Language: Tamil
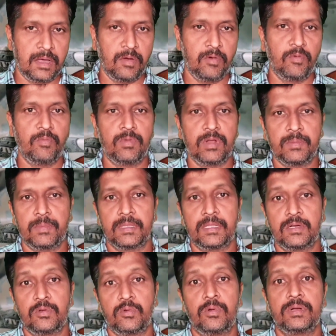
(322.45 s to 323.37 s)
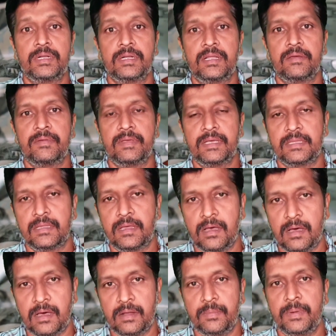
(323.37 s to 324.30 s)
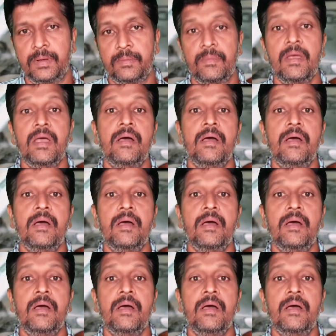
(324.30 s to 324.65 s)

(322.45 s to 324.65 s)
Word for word: அவங்க மூலியமாக தான் டோட்டலாகவே அந்த ஹார்பன்